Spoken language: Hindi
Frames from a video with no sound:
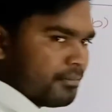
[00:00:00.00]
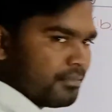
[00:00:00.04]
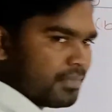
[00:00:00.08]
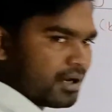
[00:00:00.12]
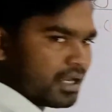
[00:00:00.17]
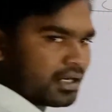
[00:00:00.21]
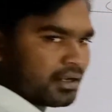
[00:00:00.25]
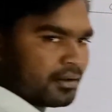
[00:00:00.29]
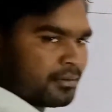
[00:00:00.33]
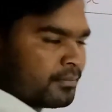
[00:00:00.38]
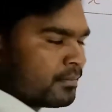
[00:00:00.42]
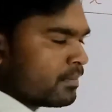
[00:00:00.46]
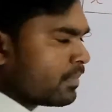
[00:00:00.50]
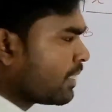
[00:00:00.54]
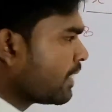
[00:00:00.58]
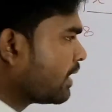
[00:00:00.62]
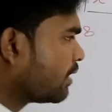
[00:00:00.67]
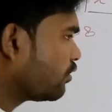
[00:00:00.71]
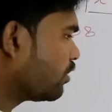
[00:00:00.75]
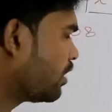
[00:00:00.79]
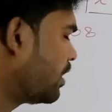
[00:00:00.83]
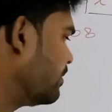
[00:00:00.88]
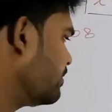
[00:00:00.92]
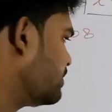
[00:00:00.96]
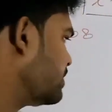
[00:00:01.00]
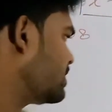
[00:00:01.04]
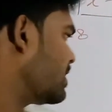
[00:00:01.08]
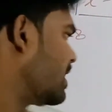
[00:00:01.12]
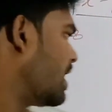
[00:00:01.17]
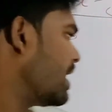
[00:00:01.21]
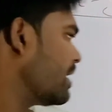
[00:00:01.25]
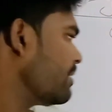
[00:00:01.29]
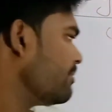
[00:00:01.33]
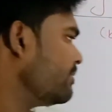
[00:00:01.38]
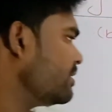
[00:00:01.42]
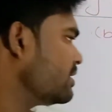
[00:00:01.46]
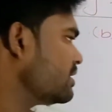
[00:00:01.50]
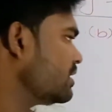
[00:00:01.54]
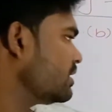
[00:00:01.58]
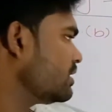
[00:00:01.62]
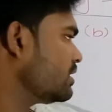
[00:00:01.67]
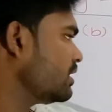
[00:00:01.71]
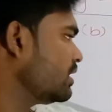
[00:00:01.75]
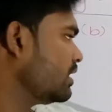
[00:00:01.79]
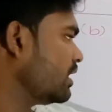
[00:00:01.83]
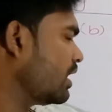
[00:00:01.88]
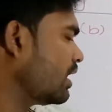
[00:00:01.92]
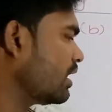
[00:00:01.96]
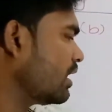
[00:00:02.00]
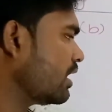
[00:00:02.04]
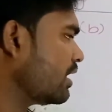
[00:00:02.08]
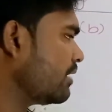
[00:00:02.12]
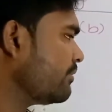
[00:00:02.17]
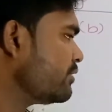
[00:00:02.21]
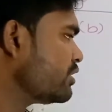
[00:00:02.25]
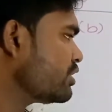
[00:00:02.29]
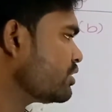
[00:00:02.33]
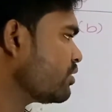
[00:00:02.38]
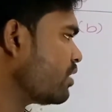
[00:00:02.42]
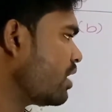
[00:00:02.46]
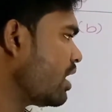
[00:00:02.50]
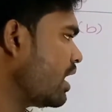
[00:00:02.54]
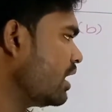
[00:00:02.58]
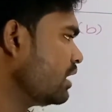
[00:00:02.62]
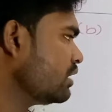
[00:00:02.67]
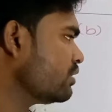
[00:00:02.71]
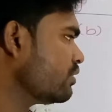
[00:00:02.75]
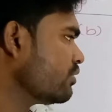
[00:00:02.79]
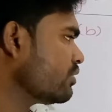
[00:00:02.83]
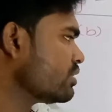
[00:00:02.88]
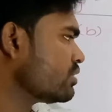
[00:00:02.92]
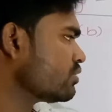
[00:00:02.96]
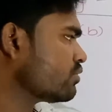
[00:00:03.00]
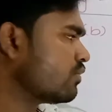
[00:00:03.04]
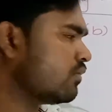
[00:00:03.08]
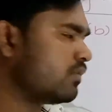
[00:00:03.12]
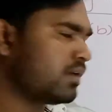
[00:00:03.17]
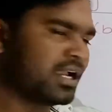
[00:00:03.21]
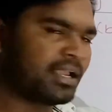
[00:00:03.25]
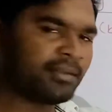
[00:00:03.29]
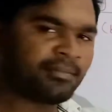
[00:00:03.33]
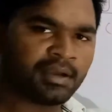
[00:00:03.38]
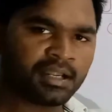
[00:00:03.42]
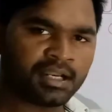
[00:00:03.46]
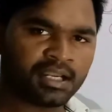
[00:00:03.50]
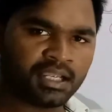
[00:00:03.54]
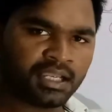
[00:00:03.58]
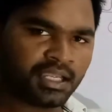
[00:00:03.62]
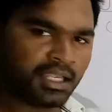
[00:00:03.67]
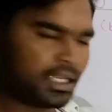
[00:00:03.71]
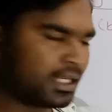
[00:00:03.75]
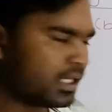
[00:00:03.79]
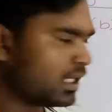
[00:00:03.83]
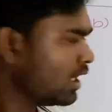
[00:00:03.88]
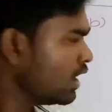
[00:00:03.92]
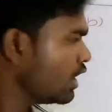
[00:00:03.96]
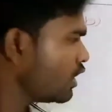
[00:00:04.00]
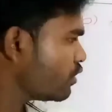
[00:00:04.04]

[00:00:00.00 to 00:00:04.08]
बारह तो हम चार में से तीन अगर हम इसको एक्स और इसको वाई मानेंगे